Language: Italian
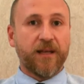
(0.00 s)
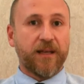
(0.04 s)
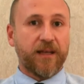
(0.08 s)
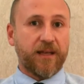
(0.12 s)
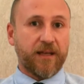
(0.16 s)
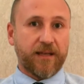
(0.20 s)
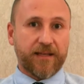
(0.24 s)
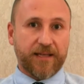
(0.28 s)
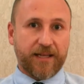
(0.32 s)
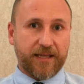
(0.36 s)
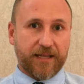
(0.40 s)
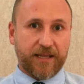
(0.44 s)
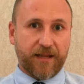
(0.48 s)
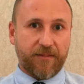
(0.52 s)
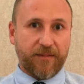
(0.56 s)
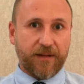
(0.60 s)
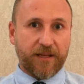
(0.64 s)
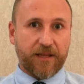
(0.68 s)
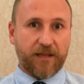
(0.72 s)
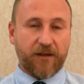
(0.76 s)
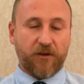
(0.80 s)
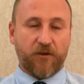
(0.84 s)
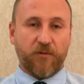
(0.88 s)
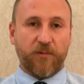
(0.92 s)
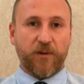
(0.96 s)

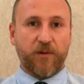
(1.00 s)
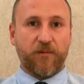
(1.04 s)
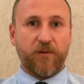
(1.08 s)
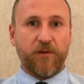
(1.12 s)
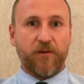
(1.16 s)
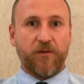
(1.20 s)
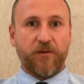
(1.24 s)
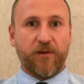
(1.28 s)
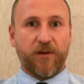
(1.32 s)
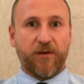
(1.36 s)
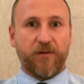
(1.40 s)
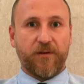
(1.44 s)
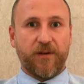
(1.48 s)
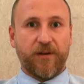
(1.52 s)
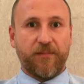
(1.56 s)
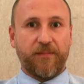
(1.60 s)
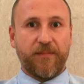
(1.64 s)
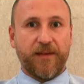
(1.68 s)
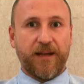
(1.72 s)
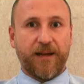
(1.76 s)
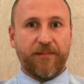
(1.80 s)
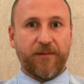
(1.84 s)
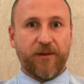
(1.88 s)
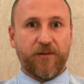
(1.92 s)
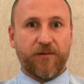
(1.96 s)
esattamente come quello che noi
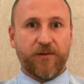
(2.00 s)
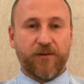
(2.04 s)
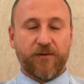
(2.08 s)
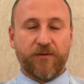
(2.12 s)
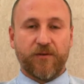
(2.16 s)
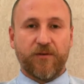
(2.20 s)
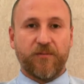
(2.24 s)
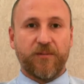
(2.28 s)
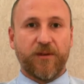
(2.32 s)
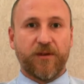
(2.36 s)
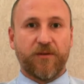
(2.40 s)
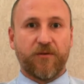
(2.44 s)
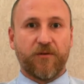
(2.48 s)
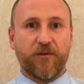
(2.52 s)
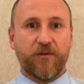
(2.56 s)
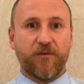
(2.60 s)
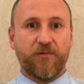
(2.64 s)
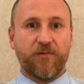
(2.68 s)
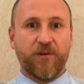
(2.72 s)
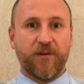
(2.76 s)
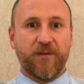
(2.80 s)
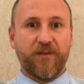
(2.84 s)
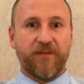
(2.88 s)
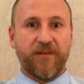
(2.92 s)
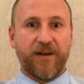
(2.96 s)
abbiamo in questo momento con i
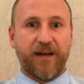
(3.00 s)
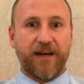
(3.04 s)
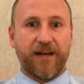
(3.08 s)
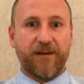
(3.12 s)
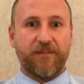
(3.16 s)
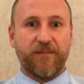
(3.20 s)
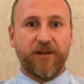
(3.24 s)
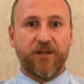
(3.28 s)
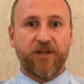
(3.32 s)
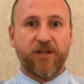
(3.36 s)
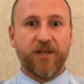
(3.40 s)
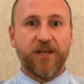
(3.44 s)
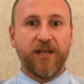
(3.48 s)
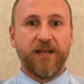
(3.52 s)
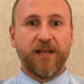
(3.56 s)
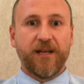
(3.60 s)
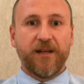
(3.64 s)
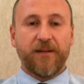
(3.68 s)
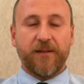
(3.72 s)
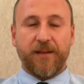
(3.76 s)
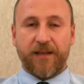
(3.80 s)
nuovi farmaci,